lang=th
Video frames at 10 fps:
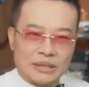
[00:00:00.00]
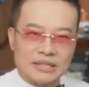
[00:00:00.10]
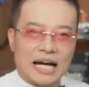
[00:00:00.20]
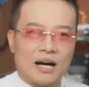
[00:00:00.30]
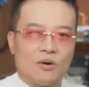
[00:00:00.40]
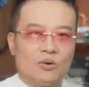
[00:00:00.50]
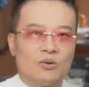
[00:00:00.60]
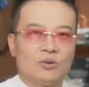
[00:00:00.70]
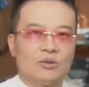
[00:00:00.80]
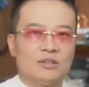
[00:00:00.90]
พระเจ้า
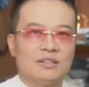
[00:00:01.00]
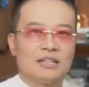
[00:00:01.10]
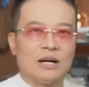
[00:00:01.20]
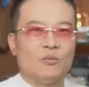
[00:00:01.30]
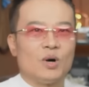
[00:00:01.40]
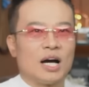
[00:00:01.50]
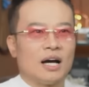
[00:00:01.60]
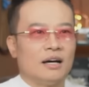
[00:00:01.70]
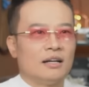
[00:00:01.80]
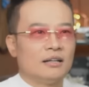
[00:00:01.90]
คำว่า
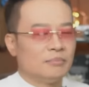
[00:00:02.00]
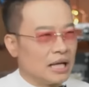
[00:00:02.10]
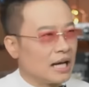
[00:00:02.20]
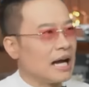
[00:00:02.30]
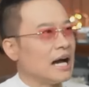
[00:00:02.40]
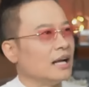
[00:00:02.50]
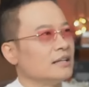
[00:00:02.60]
พลังงาน